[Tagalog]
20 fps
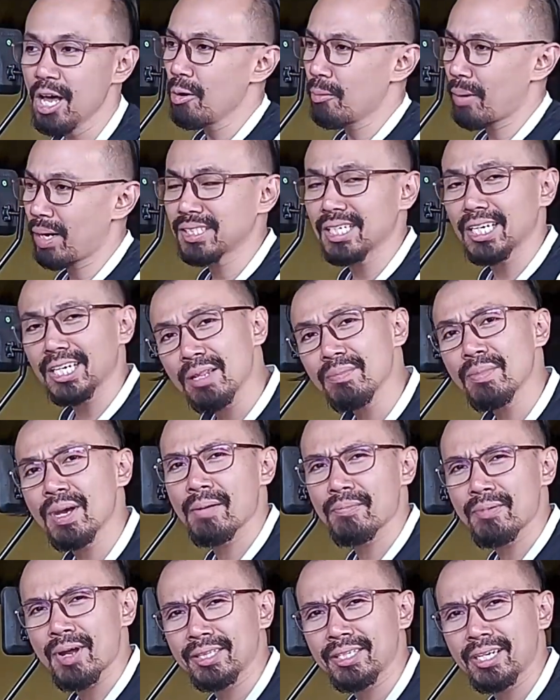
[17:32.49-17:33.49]
Once again
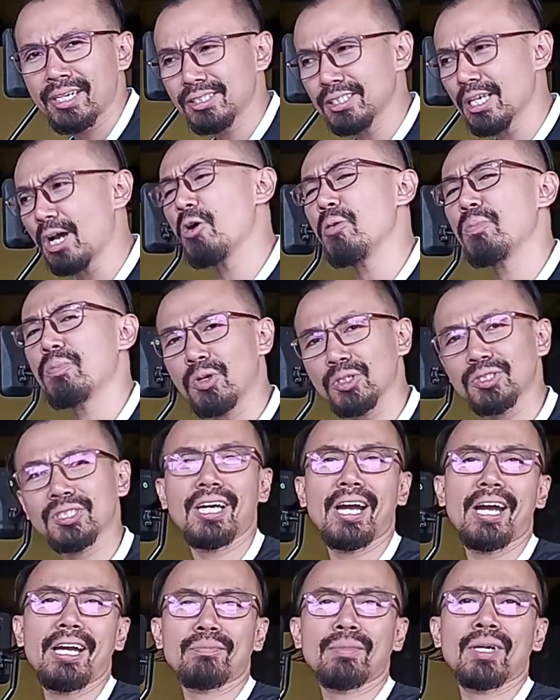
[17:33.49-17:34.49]
mga brothers, ako po
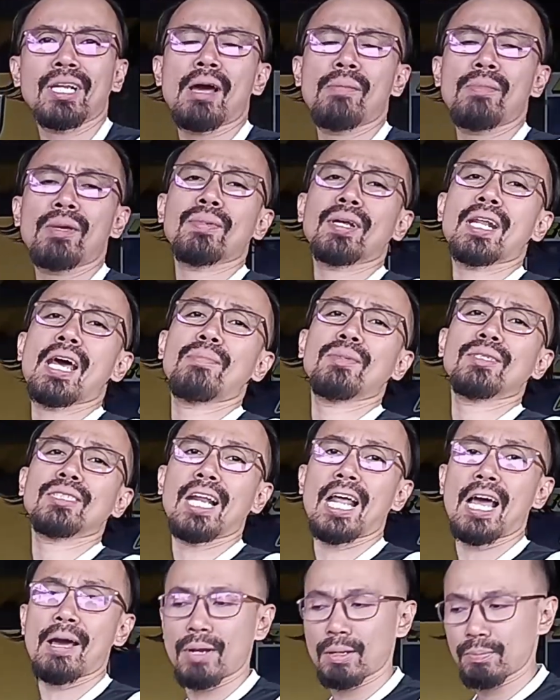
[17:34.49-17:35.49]
si Ike. Maraming maraming
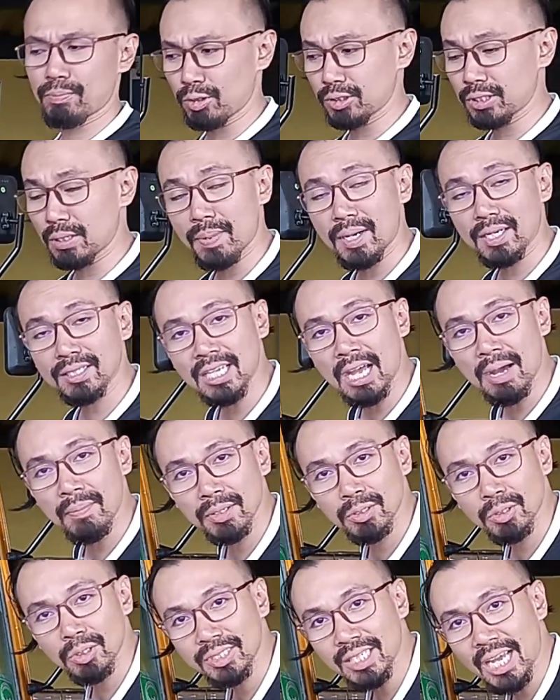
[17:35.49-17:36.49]
salamat po sa
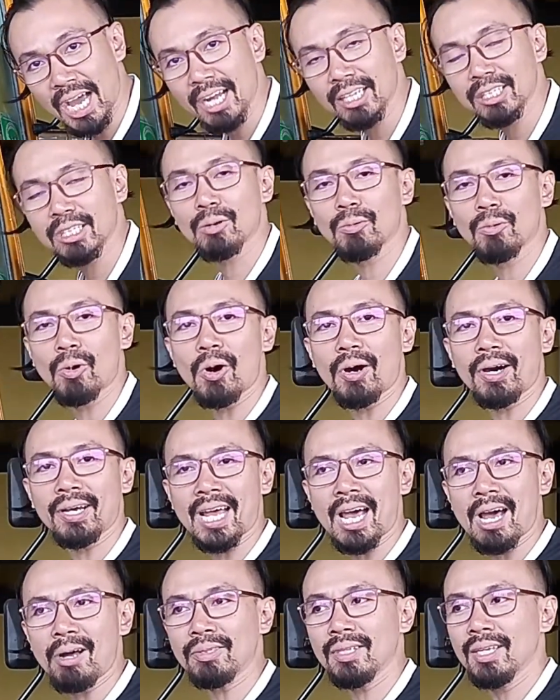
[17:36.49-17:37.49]
pagsama nyo sa ating walk
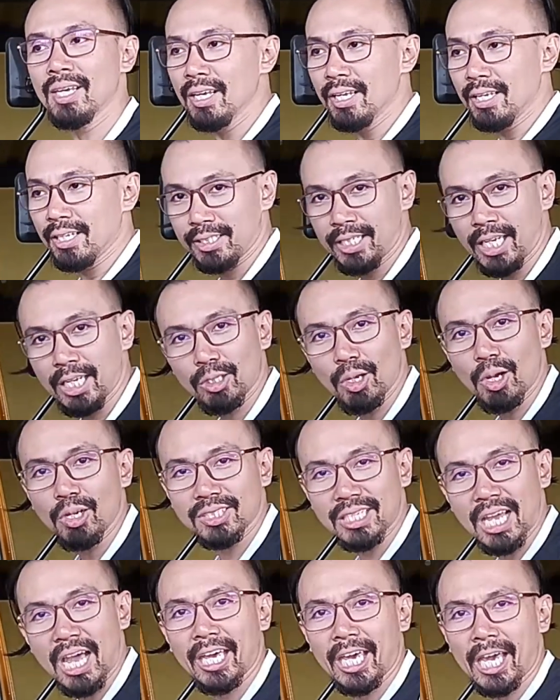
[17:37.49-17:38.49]
around dito
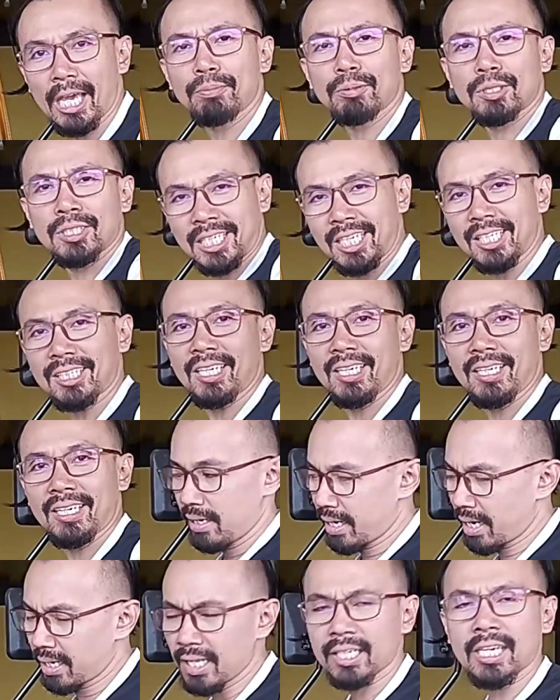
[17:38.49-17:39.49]
sa Ape City.
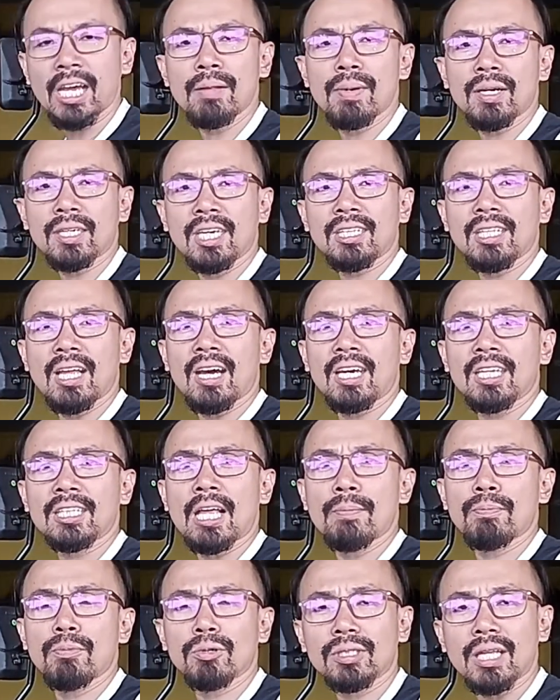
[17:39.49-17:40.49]
Ngayon again,
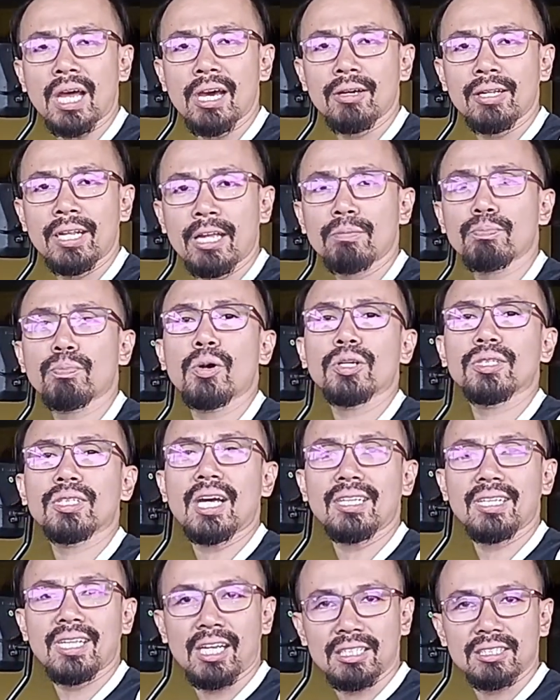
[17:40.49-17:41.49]
makita-kita po tayo ulit for
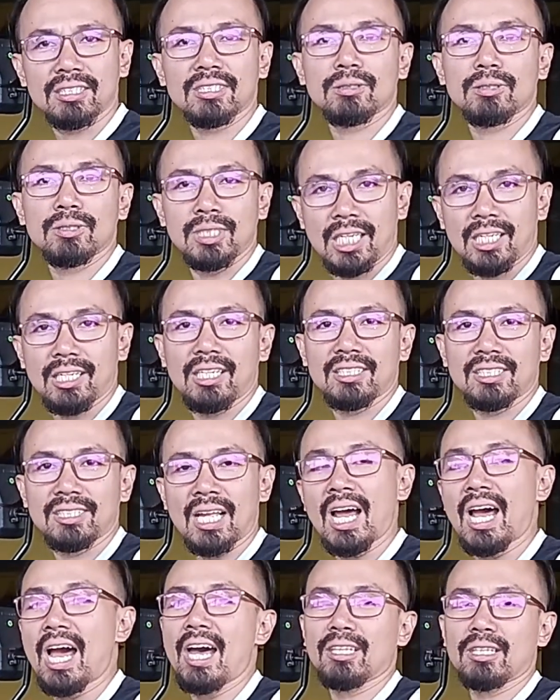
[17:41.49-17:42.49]
the next series
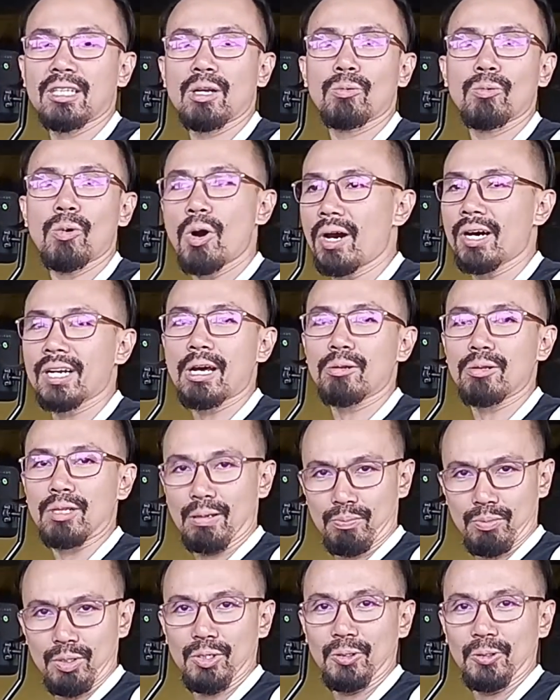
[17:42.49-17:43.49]
ng ating walk around
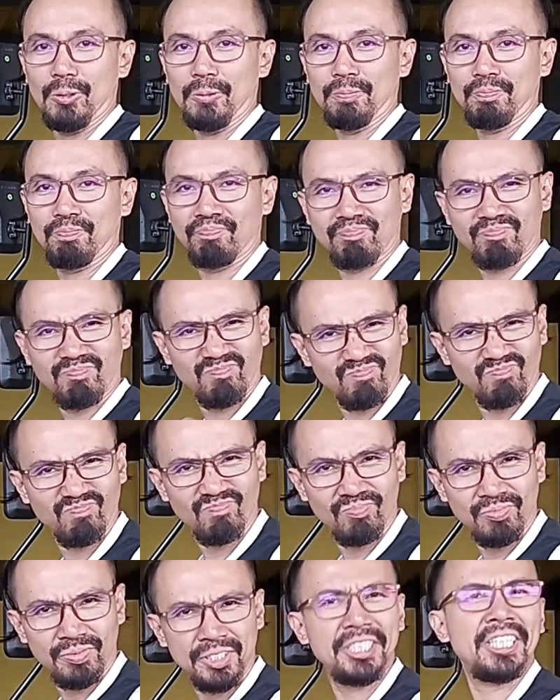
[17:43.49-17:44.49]
review.
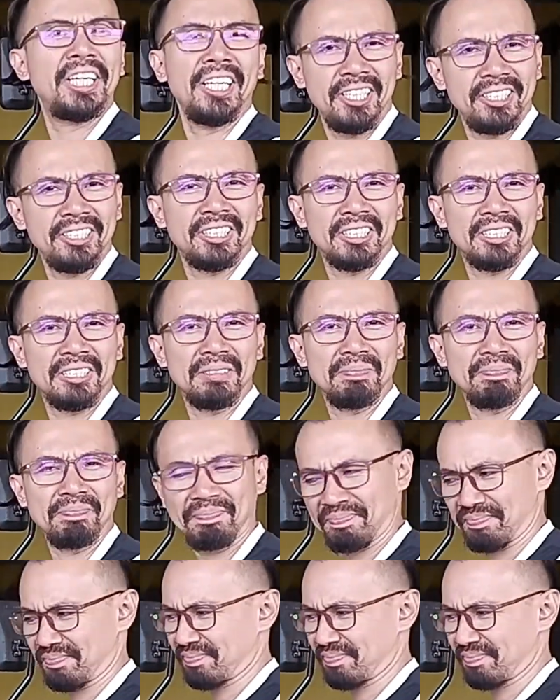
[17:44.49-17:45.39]
Cheers!